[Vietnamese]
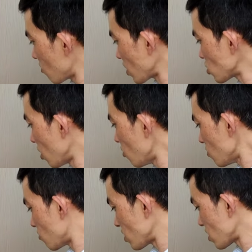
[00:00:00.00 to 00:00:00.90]
khóa
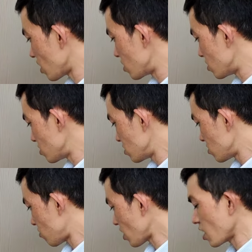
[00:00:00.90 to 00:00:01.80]
số khóa từ
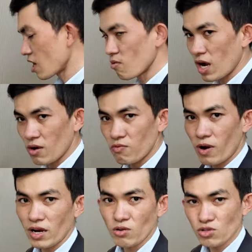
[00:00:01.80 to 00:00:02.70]
khóa cơ và
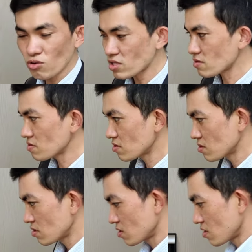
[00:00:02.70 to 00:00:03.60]
khóa bluetooth
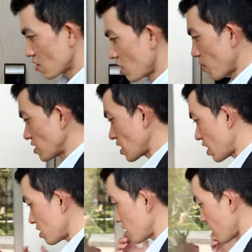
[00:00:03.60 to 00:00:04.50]
rồi bên
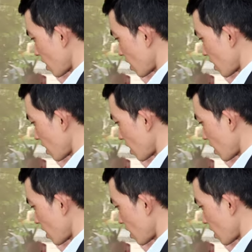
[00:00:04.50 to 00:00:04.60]
tay